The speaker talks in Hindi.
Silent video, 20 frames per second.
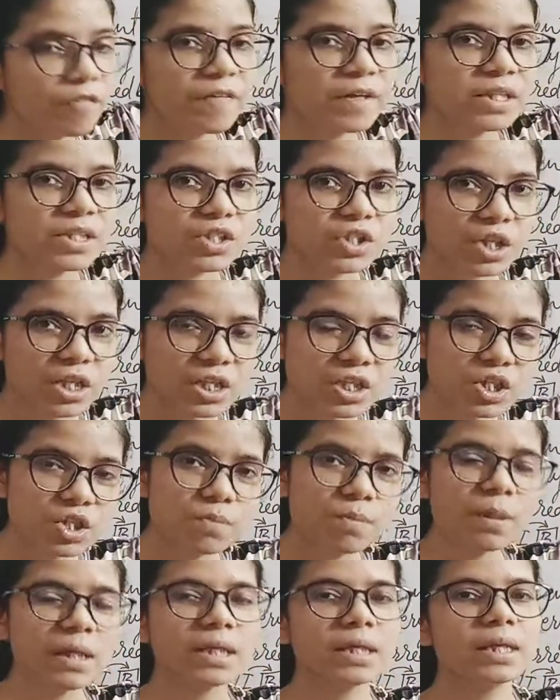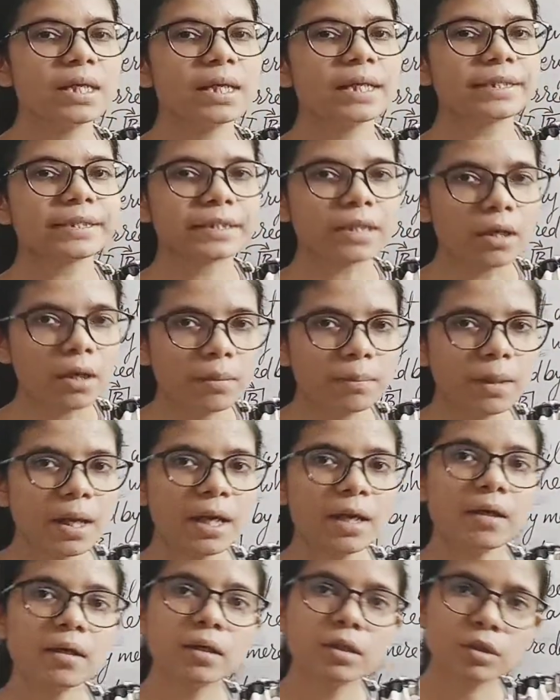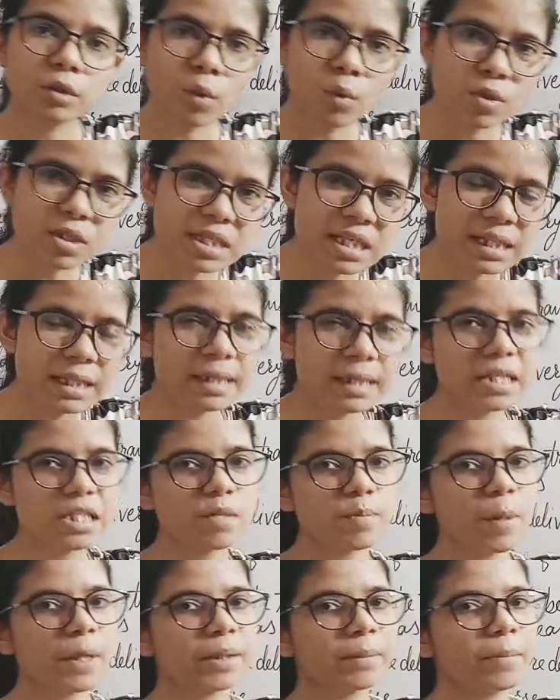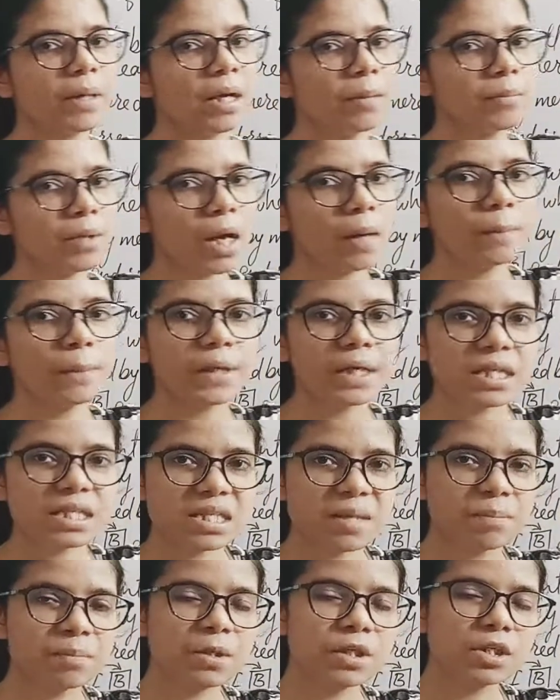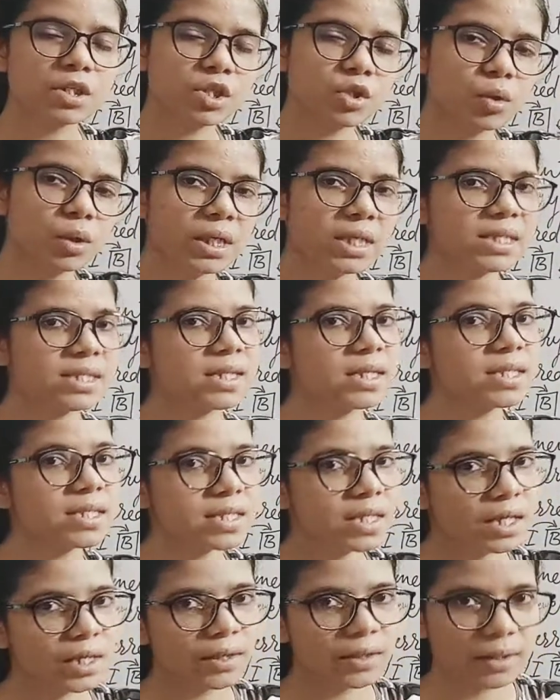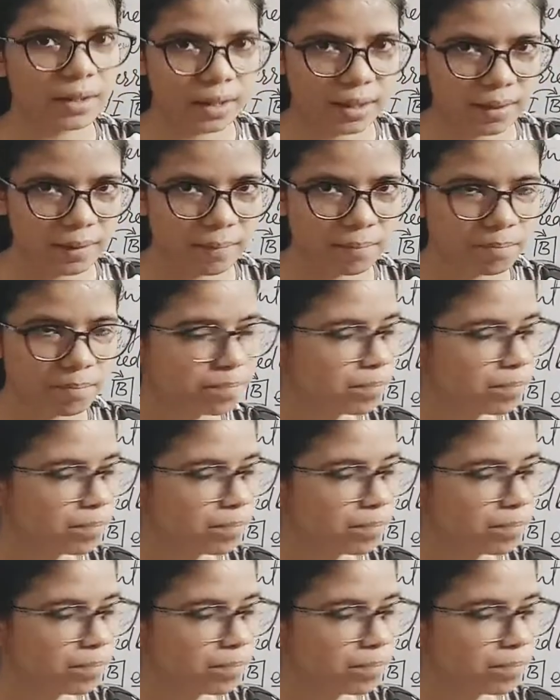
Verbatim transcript: एक्सचेंज में ही एक टर्म है तो उसी के रिस्पेक्ट में हम यहाँ पर एक्सेप्टेंस को डिस्कस कर रहे हैं